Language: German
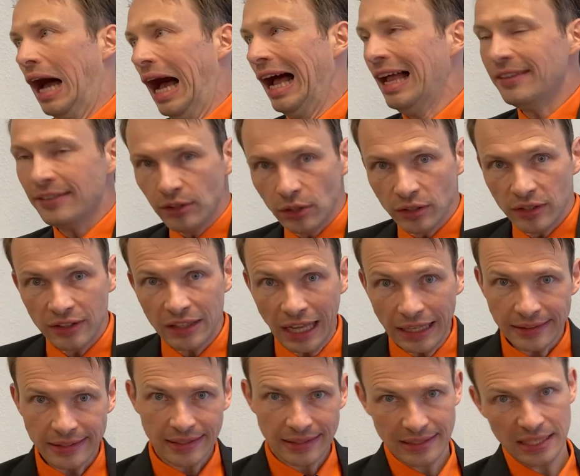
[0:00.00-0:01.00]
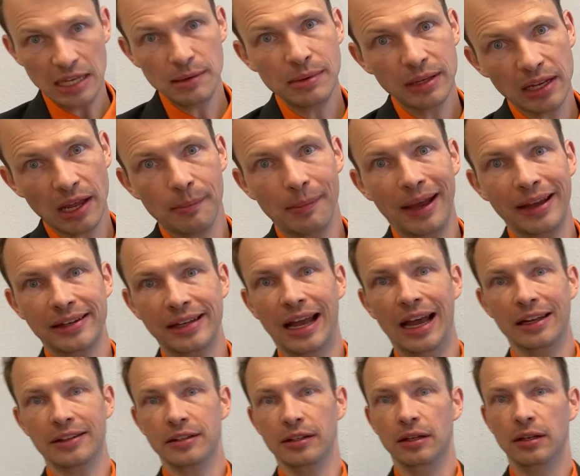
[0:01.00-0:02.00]
Als ich noch diese ganzen 10
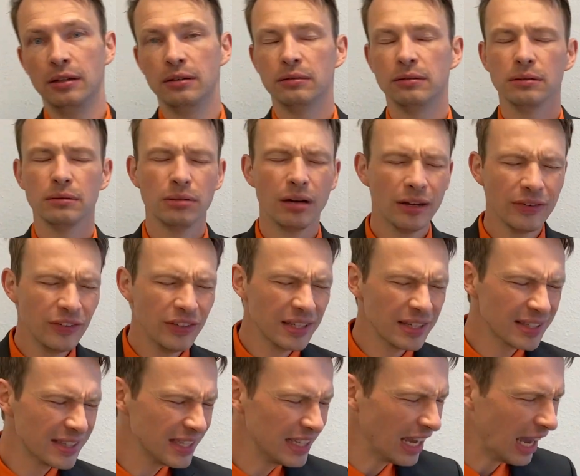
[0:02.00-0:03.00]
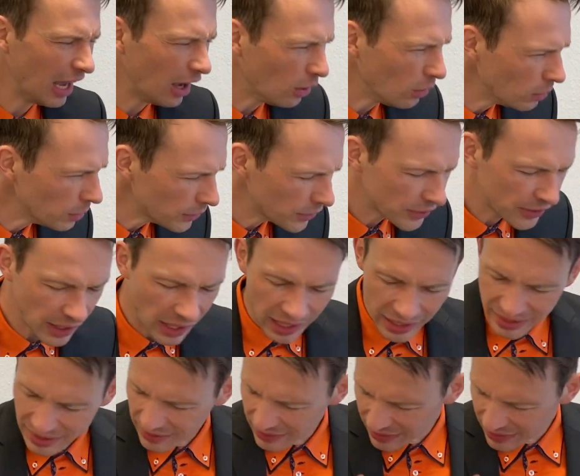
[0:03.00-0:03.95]
mitarbeiter hatte, boah, wie das hier aussah. Ich